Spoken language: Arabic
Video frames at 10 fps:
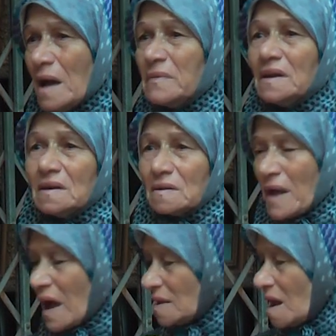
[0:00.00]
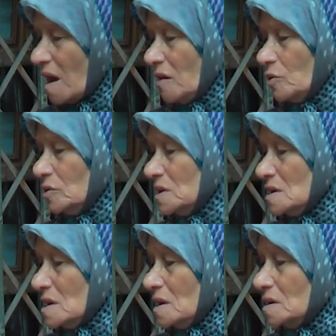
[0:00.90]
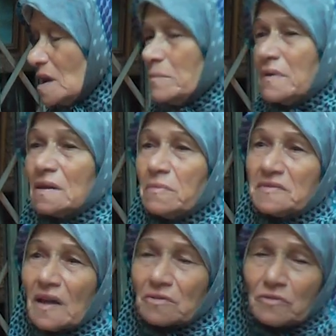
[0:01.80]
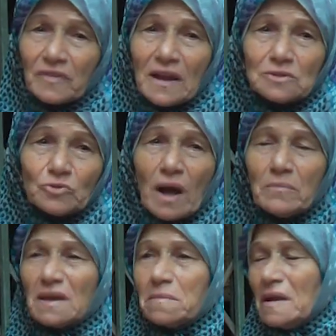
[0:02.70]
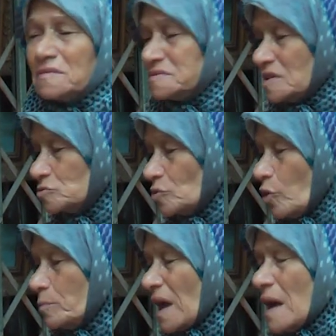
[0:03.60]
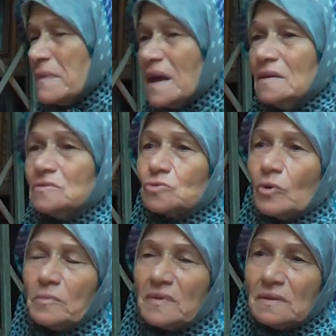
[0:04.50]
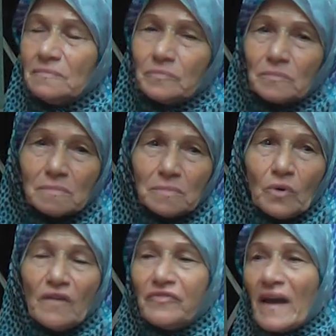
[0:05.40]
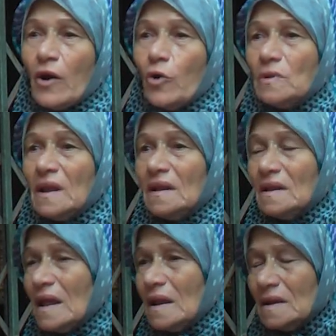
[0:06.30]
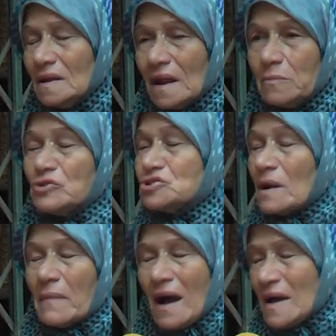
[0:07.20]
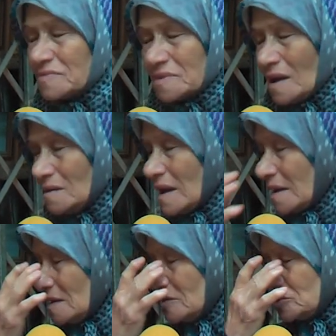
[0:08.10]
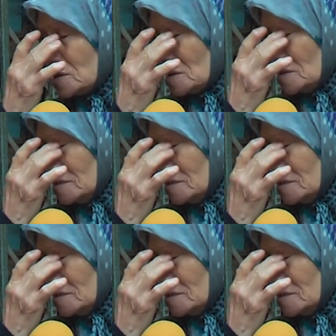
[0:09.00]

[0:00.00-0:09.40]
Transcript: أمير بأخلاق أمير بتصرفاته أمير بصدقه بأمانته بوفائه للمجتمع حتى لكل الشيء